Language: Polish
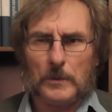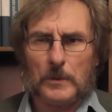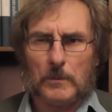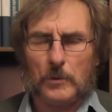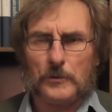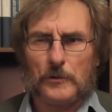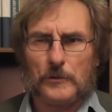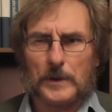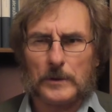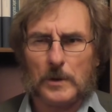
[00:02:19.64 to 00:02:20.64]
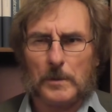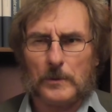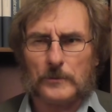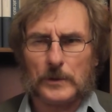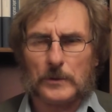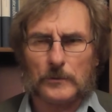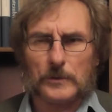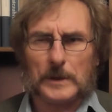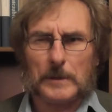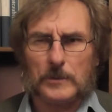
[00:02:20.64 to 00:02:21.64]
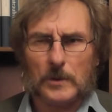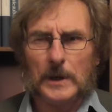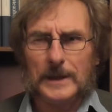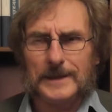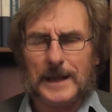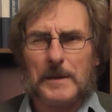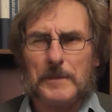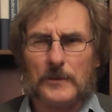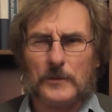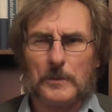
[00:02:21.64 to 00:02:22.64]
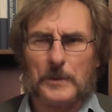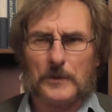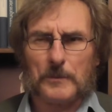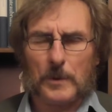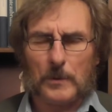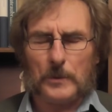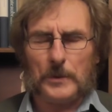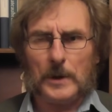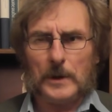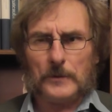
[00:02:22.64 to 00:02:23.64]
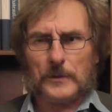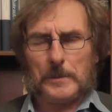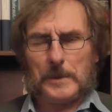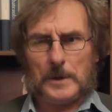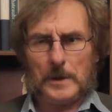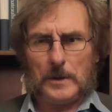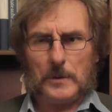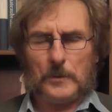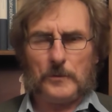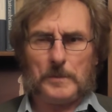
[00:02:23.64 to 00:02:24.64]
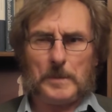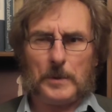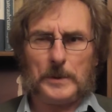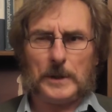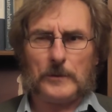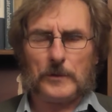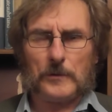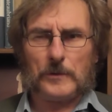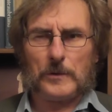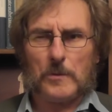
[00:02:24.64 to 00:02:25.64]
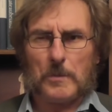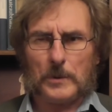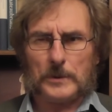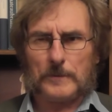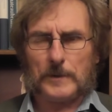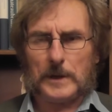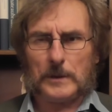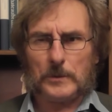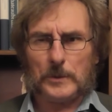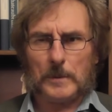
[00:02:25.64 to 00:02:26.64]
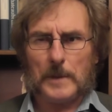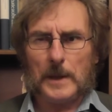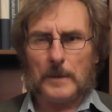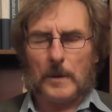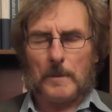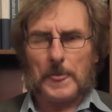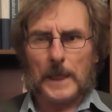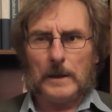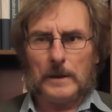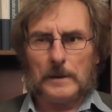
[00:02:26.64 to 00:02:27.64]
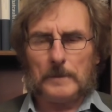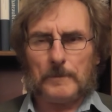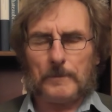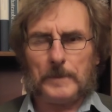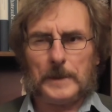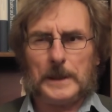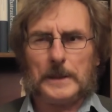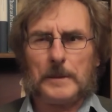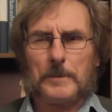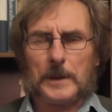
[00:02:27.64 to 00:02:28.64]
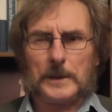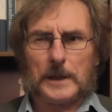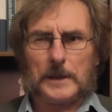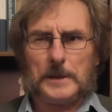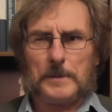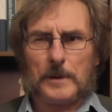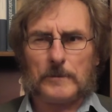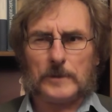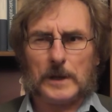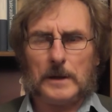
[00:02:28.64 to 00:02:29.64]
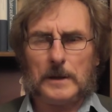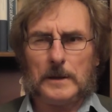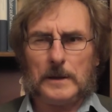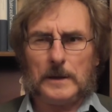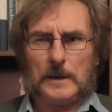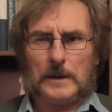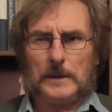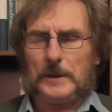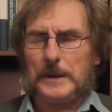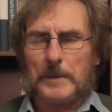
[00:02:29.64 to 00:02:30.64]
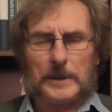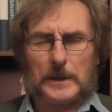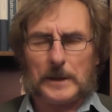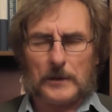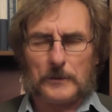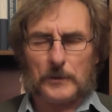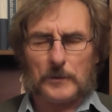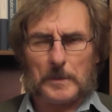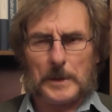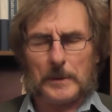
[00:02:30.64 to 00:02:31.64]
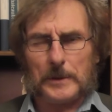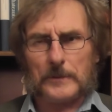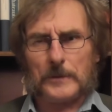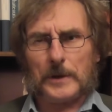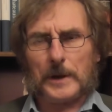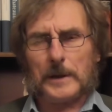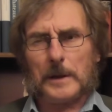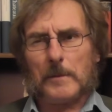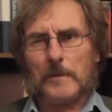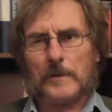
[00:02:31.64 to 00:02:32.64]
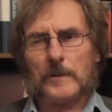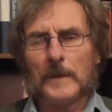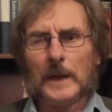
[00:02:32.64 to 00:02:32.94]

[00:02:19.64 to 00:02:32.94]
budzi świadomość, że to, że tamto. Dajmy sobie spokój z tymi ludźmi, bo i najczęściej głupoty wygadują. No, jeden pan taki, prawda, nie będę nazwisk wymieniał, nie chcę ich reklamować.